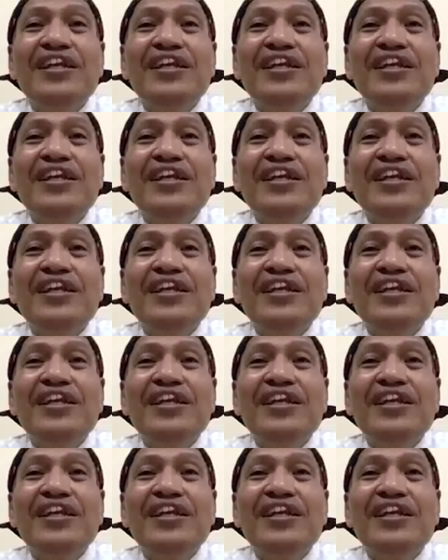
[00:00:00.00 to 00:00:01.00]

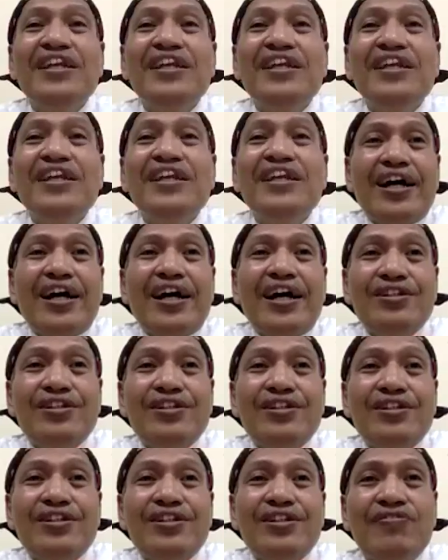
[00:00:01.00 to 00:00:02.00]
Rohlah yang
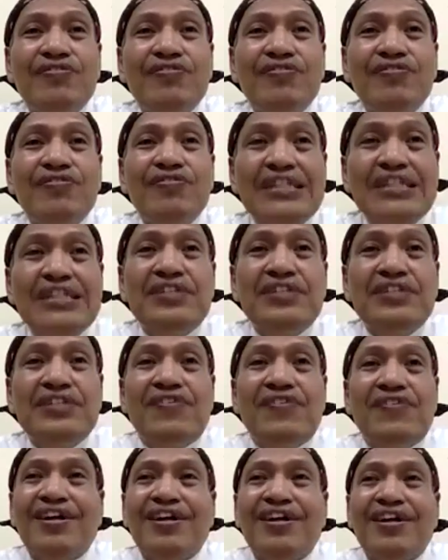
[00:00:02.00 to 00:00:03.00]
merupakan
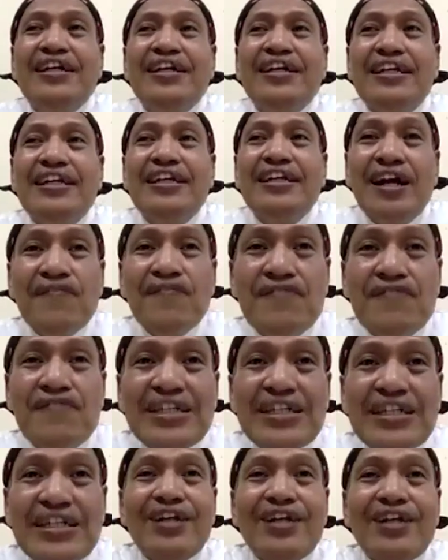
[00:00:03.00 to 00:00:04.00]
unitive principle
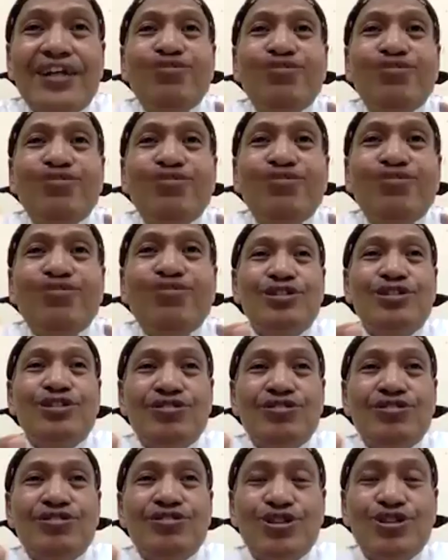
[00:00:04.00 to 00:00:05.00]
yang
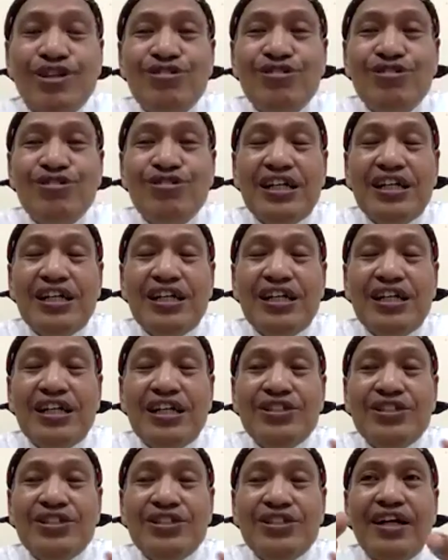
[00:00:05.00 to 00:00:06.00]
menyatukan sesu
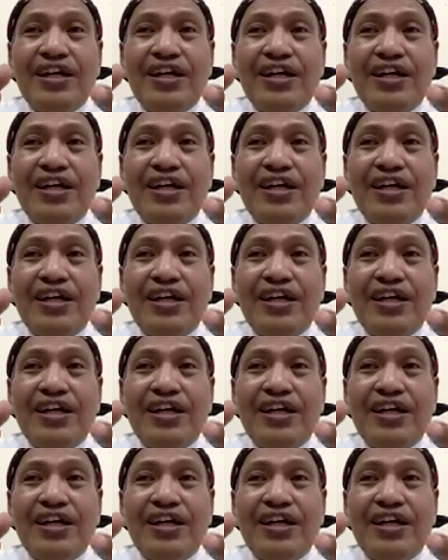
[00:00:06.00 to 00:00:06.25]
sesuatu yang